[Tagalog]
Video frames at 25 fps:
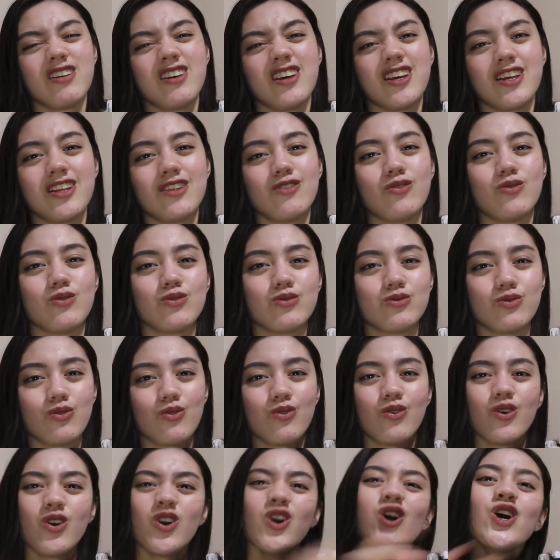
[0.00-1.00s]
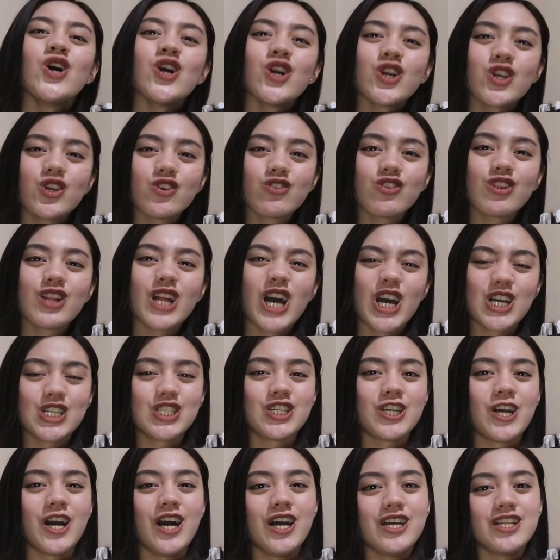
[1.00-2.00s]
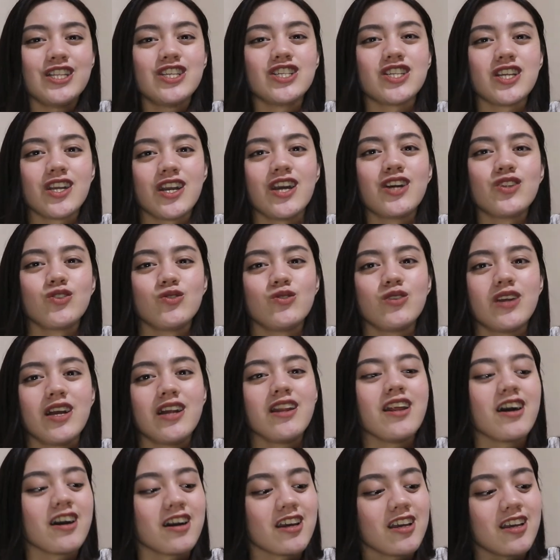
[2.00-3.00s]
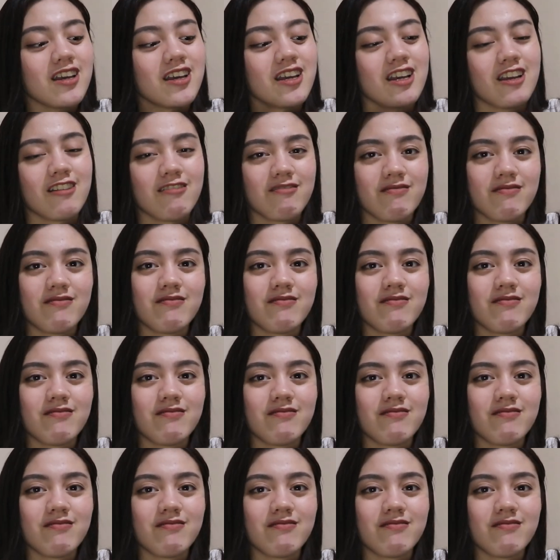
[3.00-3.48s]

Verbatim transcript: And also, cute lang siya. Hindi siya ganun kalaki.